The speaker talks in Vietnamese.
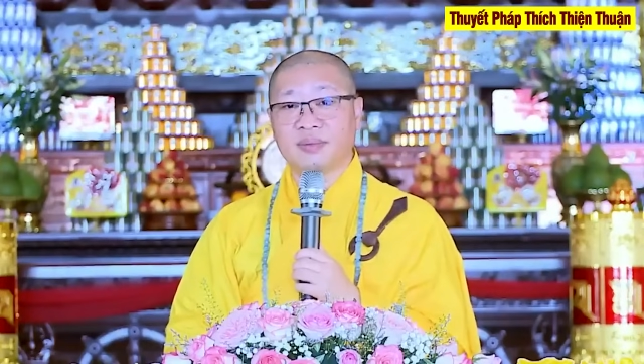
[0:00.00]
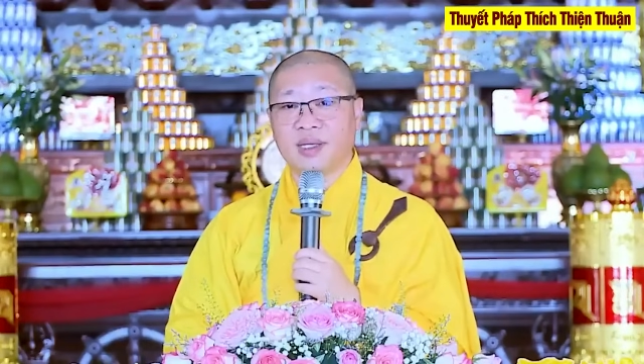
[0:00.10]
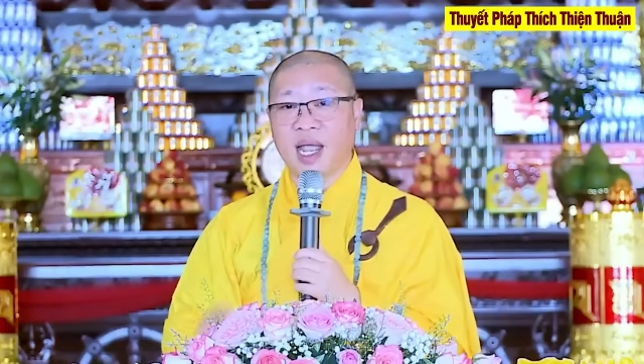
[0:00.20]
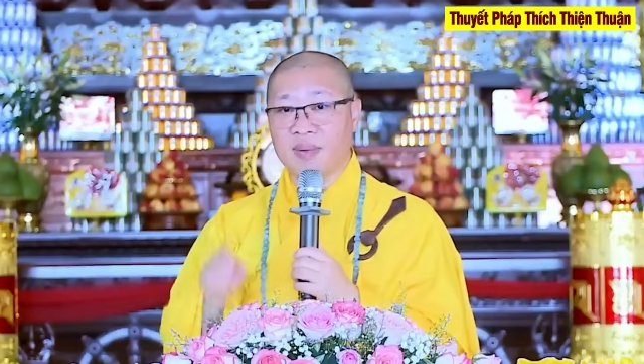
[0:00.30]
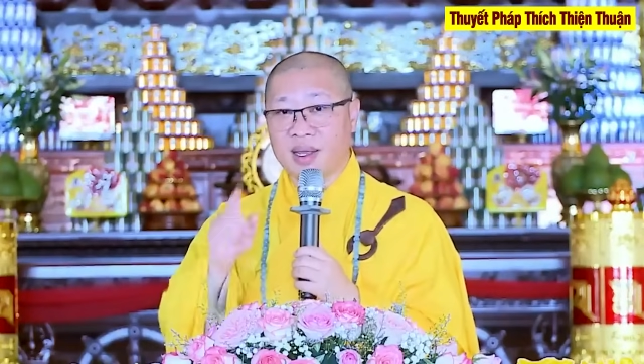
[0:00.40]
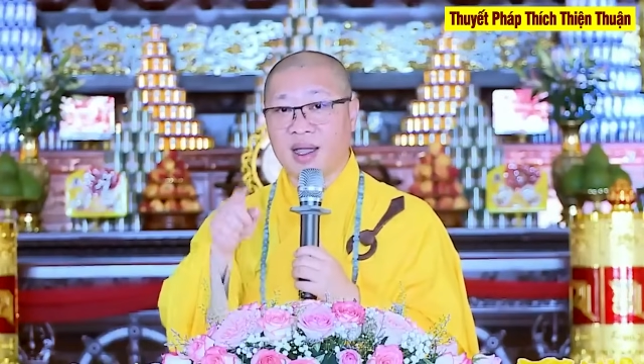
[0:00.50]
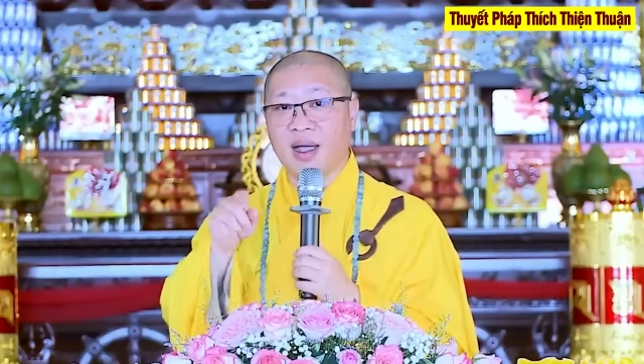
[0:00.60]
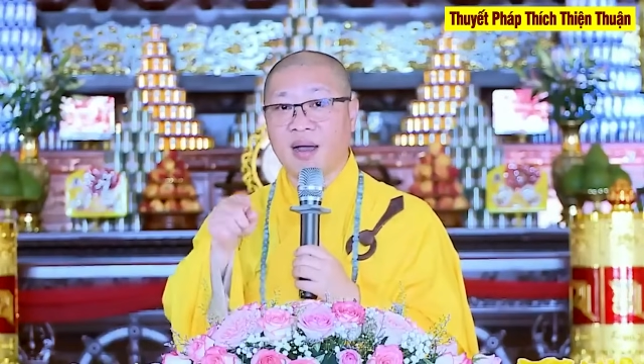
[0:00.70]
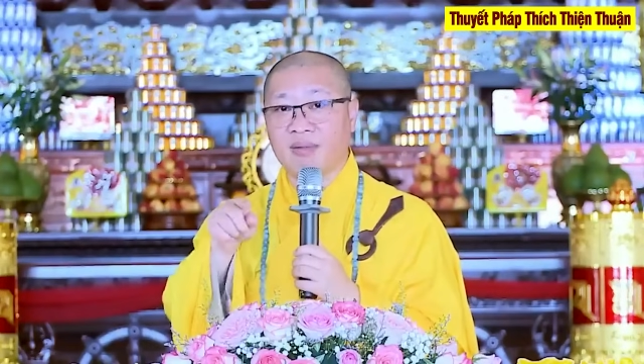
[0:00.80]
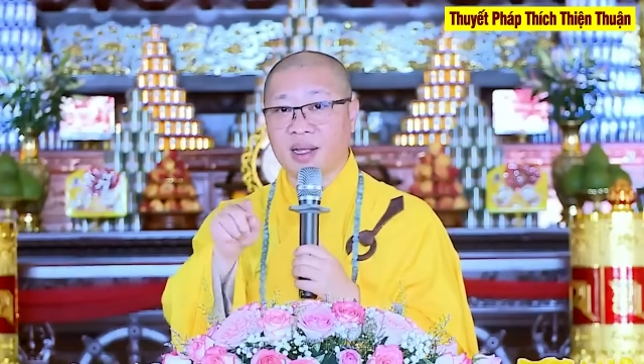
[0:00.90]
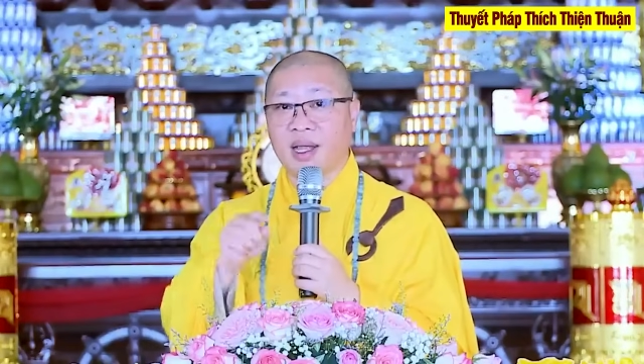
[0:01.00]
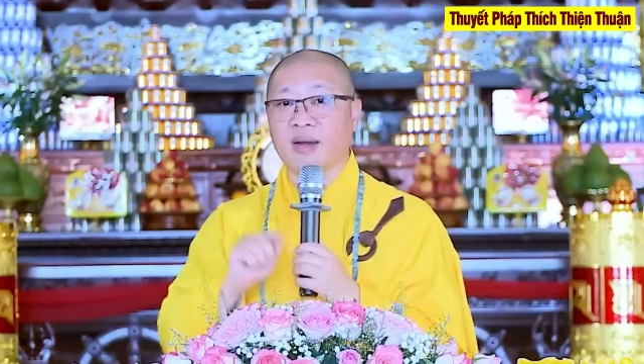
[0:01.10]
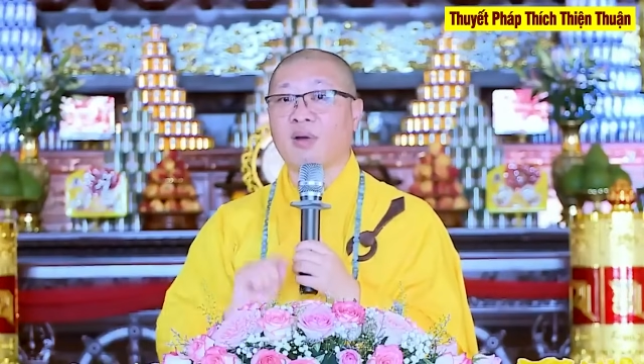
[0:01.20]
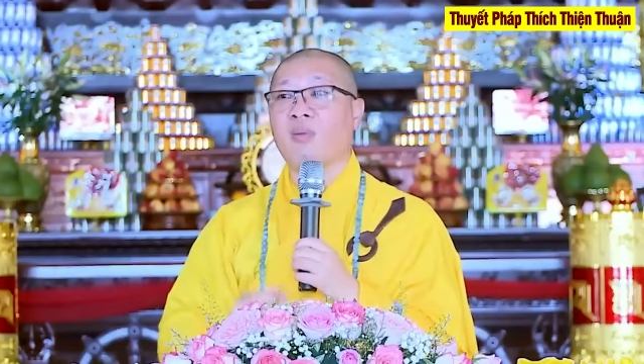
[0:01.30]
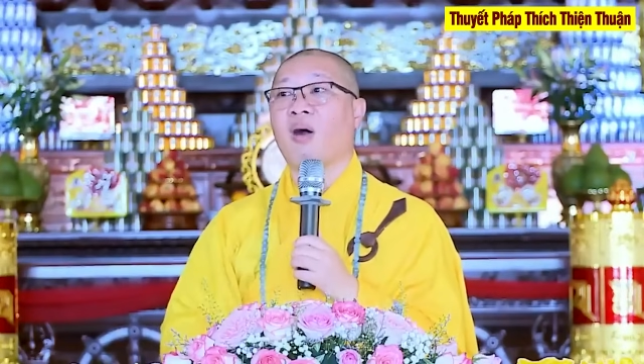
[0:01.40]
ngay bây giờ ông đã
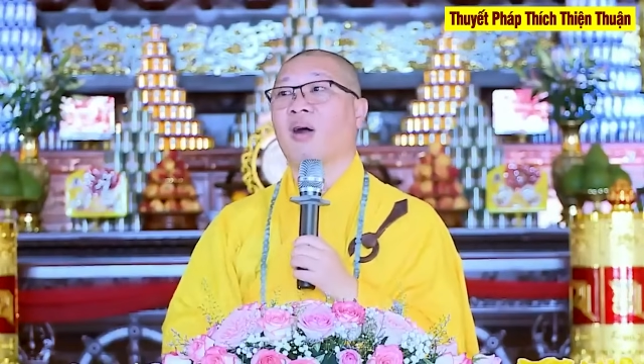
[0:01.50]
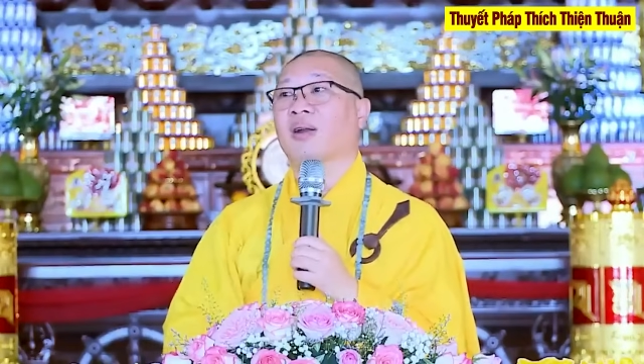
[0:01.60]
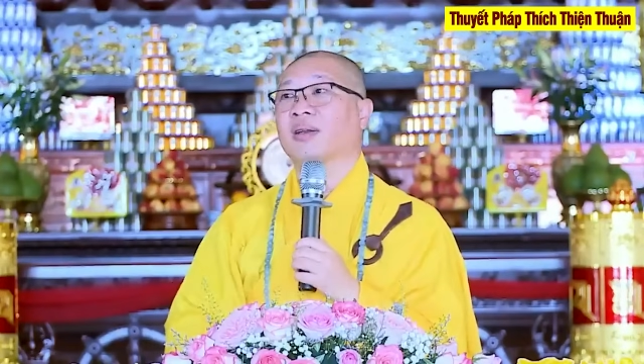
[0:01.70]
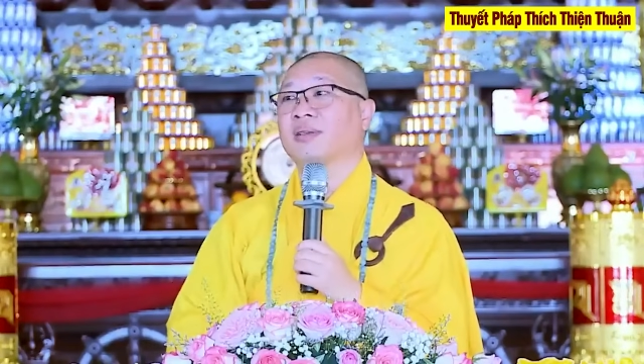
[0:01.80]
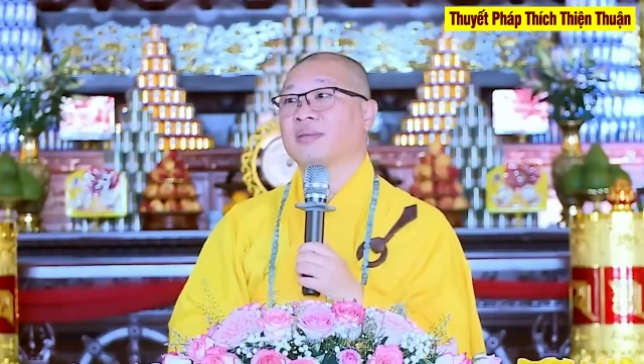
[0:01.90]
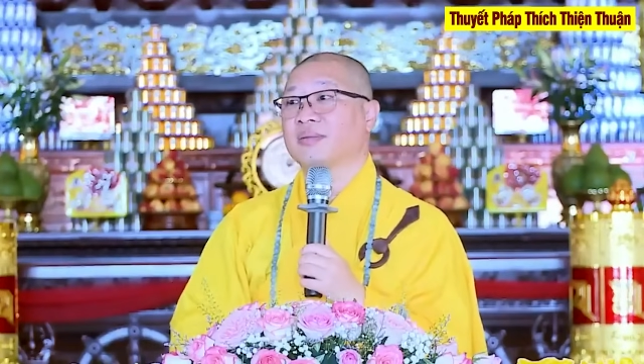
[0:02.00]
thành con bò rồi.